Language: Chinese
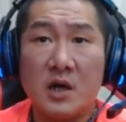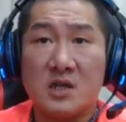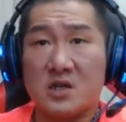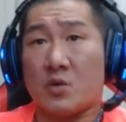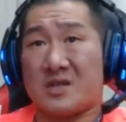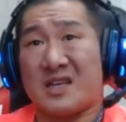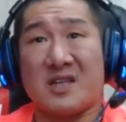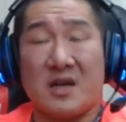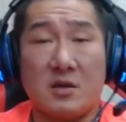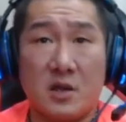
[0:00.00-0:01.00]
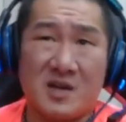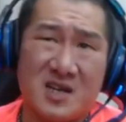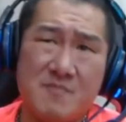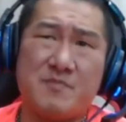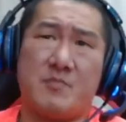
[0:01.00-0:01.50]
这是我第一点，你们
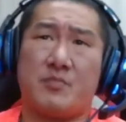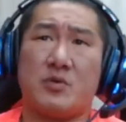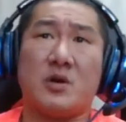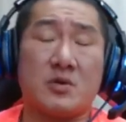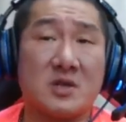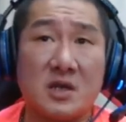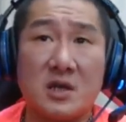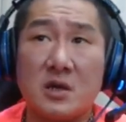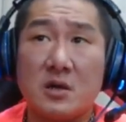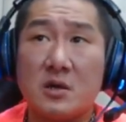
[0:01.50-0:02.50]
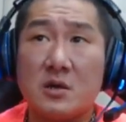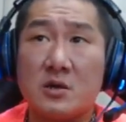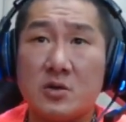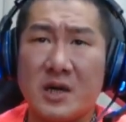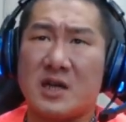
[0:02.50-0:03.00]
根本不会做生意，
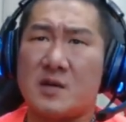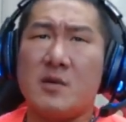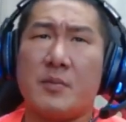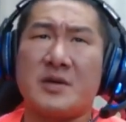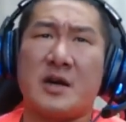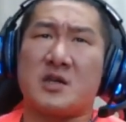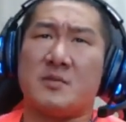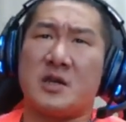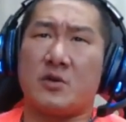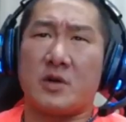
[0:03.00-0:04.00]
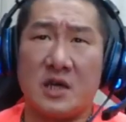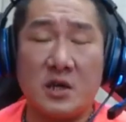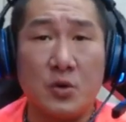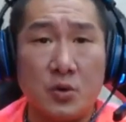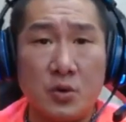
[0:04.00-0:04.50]
所以你根本不知道什么叫做
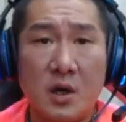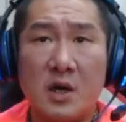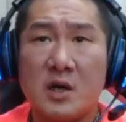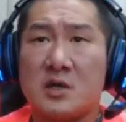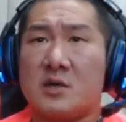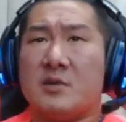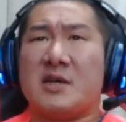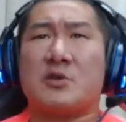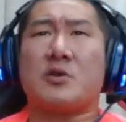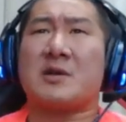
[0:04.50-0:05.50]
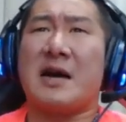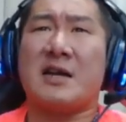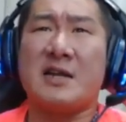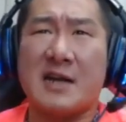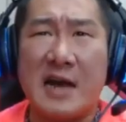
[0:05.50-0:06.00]
盈余，什么叫做该
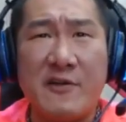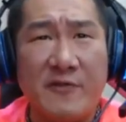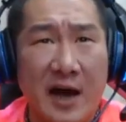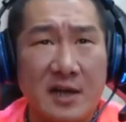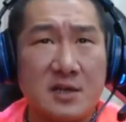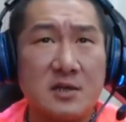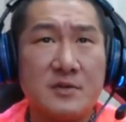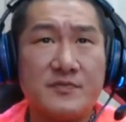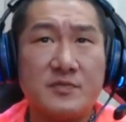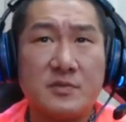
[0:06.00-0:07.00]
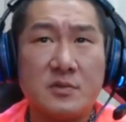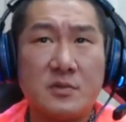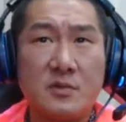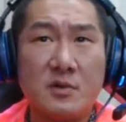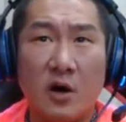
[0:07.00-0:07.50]
人家该发的，
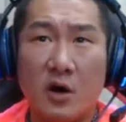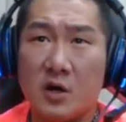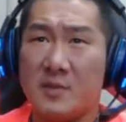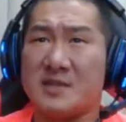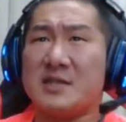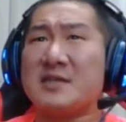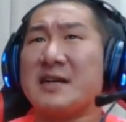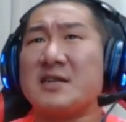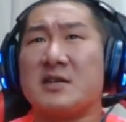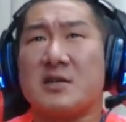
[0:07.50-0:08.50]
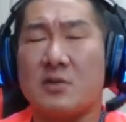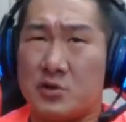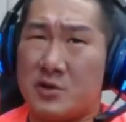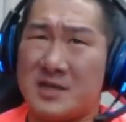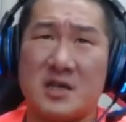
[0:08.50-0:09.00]
哦，你们自己在这个，我
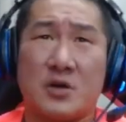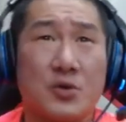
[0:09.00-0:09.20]
觉得真的很